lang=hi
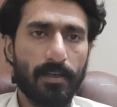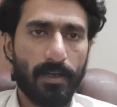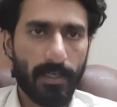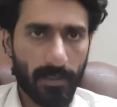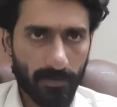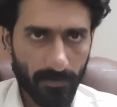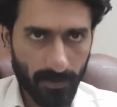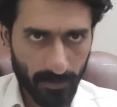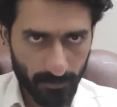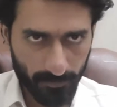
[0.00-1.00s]
हाय
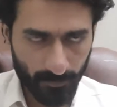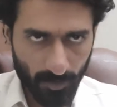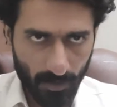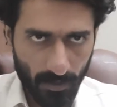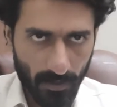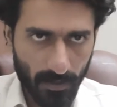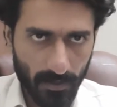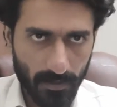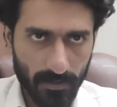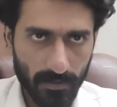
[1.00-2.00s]
एवरीवन
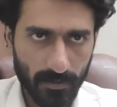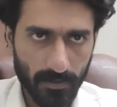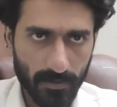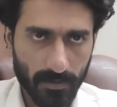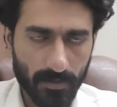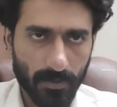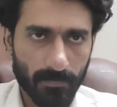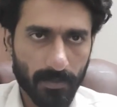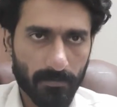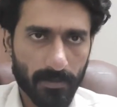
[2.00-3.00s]
आज जिस
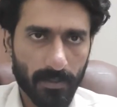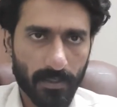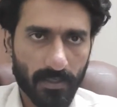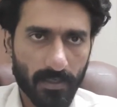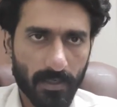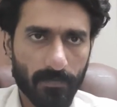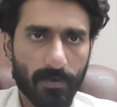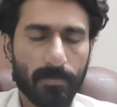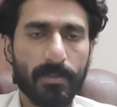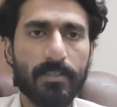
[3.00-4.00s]
टॉपिक पे एक
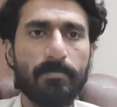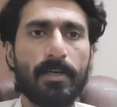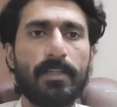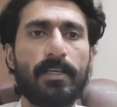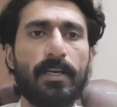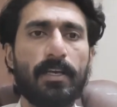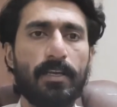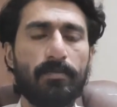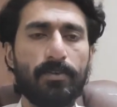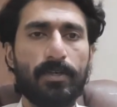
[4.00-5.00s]
इनफॉर्मल सी बात करनी
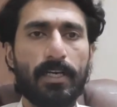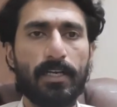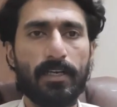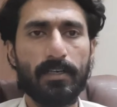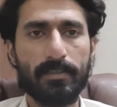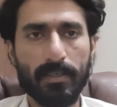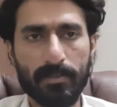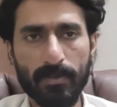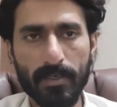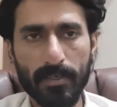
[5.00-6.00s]
है वो है
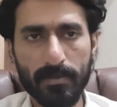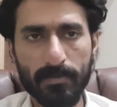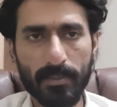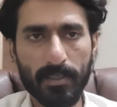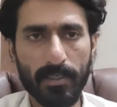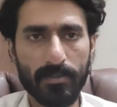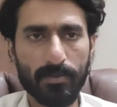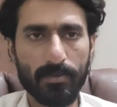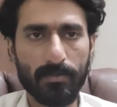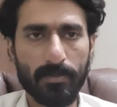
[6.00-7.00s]
सेक्सुअल हरासमेंट के
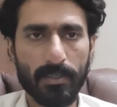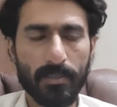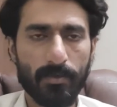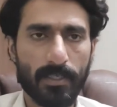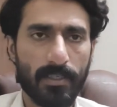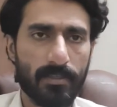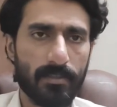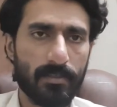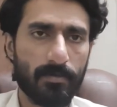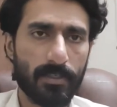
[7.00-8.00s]
जो बढ़ते हुए
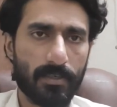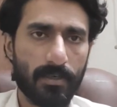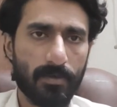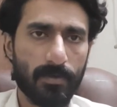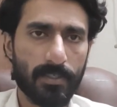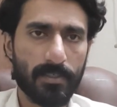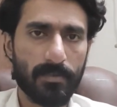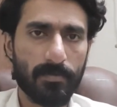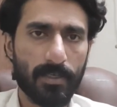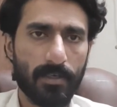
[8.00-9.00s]
केसेस हैं स्पेशली
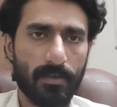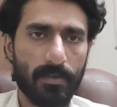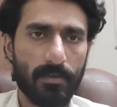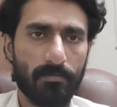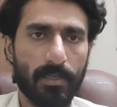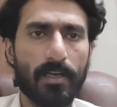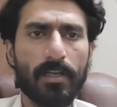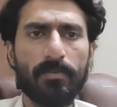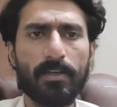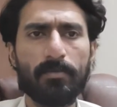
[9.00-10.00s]
यूनिवर्सिटीज़ में और
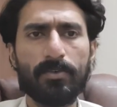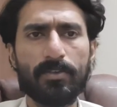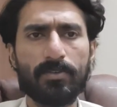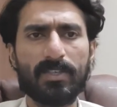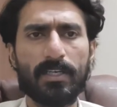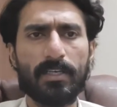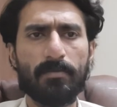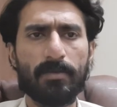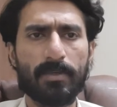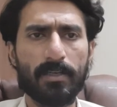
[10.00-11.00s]
बल्कि इवन के पूरी सोसाइटी
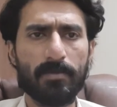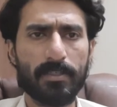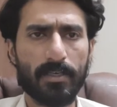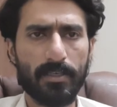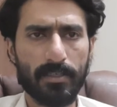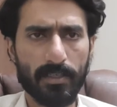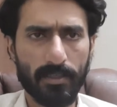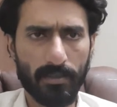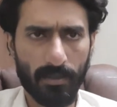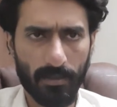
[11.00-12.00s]
में आप कहीं भी चले जाएं
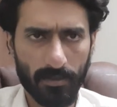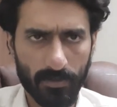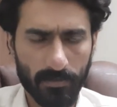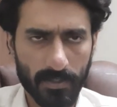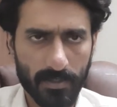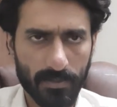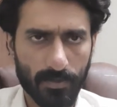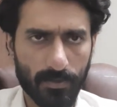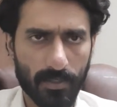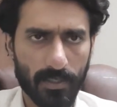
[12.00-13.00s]
यूनिवर्सिटीज़
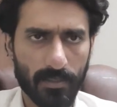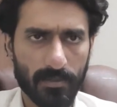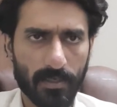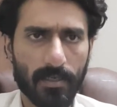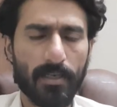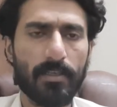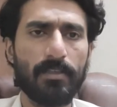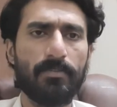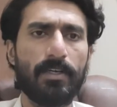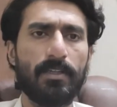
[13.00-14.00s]
हो गई सरकारी
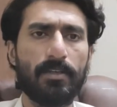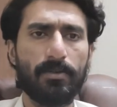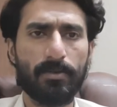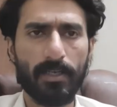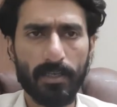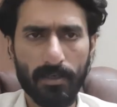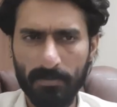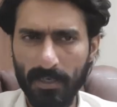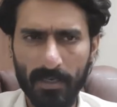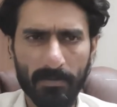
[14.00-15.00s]
दफातर हो गए
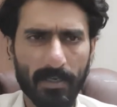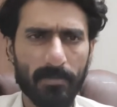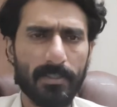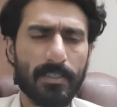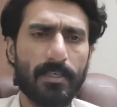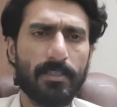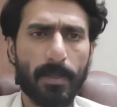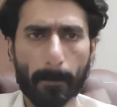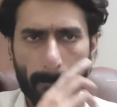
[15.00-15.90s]
गली मोहल्ले में चले जाएं